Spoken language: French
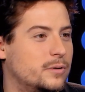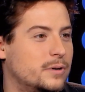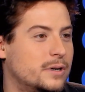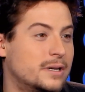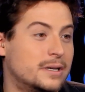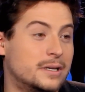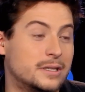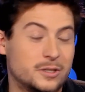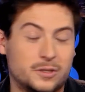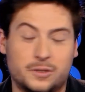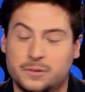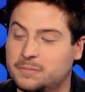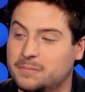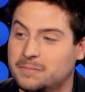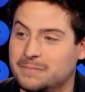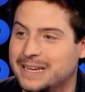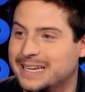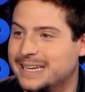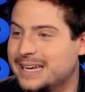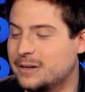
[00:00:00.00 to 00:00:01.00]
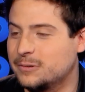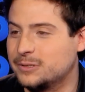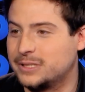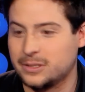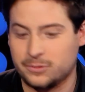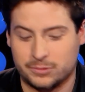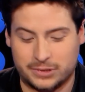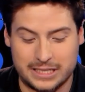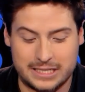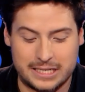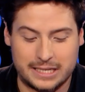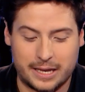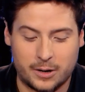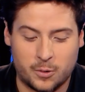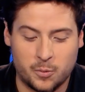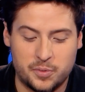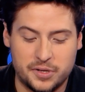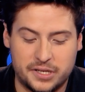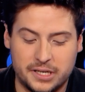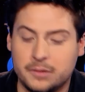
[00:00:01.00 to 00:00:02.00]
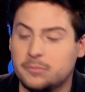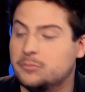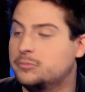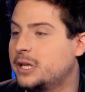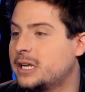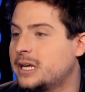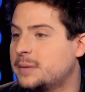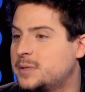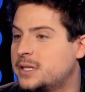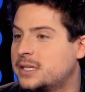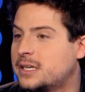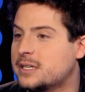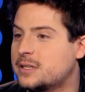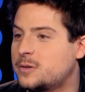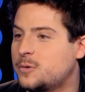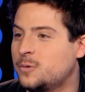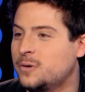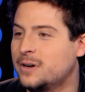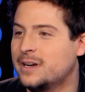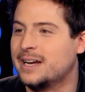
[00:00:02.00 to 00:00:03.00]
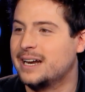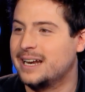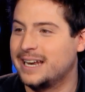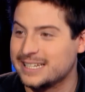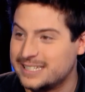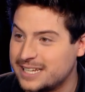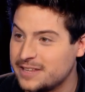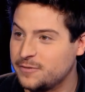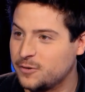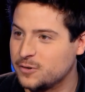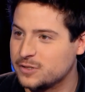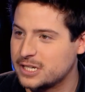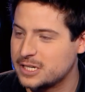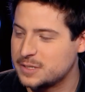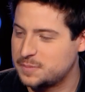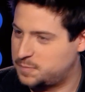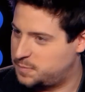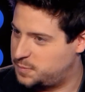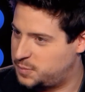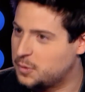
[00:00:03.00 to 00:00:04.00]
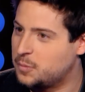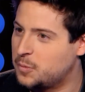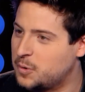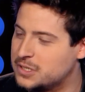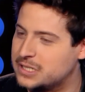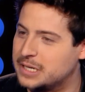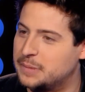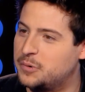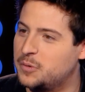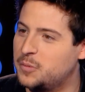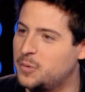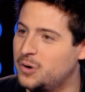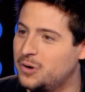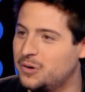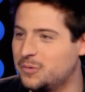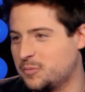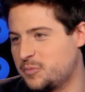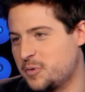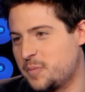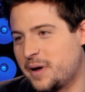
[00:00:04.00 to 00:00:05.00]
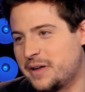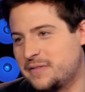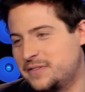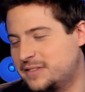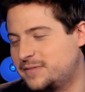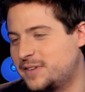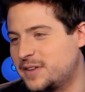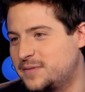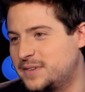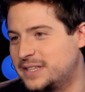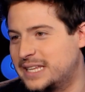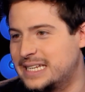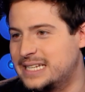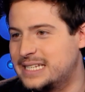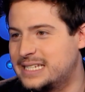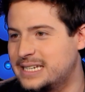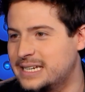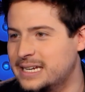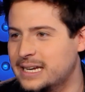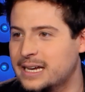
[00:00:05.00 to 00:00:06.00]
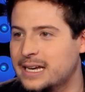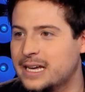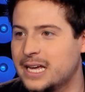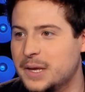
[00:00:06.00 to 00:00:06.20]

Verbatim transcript: Euh, égal au tien. Donc ça, c'est très compliqué. Dernière petite question. La scène française, purement et simplement, on peut parler vite fait de Vitality.